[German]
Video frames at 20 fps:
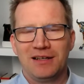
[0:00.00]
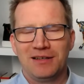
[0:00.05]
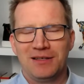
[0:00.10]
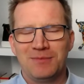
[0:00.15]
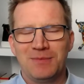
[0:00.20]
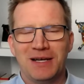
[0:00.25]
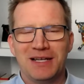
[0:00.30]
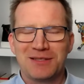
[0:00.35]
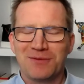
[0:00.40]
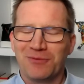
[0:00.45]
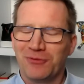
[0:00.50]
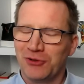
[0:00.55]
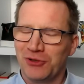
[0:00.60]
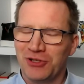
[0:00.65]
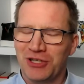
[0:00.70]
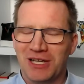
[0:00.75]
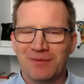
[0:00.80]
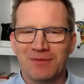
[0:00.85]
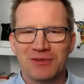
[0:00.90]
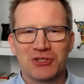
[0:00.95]
Die meisten von
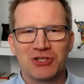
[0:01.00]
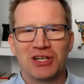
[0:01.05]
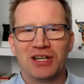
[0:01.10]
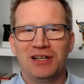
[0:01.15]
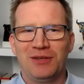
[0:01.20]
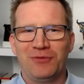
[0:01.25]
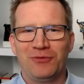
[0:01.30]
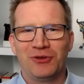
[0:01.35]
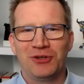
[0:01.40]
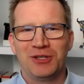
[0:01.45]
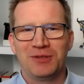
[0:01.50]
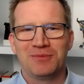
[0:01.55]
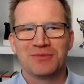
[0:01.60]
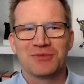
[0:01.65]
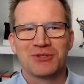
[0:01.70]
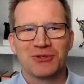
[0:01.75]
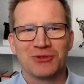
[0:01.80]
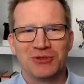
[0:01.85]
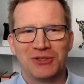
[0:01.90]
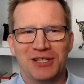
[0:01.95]
euch haben wahrscheinlich von dem
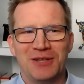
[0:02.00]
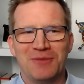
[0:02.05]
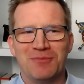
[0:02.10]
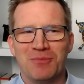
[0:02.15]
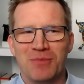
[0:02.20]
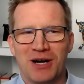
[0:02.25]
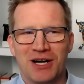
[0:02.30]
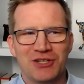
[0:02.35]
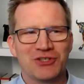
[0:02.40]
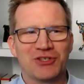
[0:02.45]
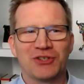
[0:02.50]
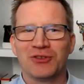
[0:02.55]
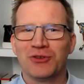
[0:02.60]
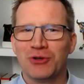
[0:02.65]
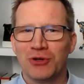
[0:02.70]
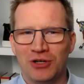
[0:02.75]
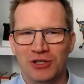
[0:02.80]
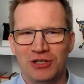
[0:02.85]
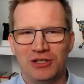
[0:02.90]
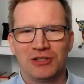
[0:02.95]
sogenannten Margin
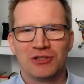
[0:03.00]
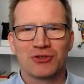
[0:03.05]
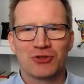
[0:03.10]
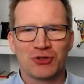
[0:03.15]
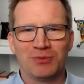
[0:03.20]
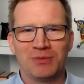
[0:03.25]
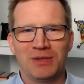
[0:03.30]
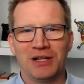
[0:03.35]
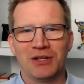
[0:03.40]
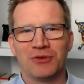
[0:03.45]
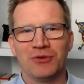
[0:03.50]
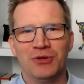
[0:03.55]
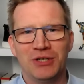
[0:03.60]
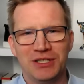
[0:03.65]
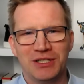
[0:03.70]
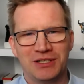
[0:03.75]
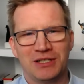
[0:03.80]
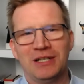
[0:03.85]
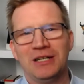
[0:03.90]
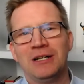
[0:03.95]
Call schon mal
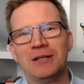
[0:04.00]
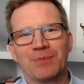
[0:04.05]
gehört.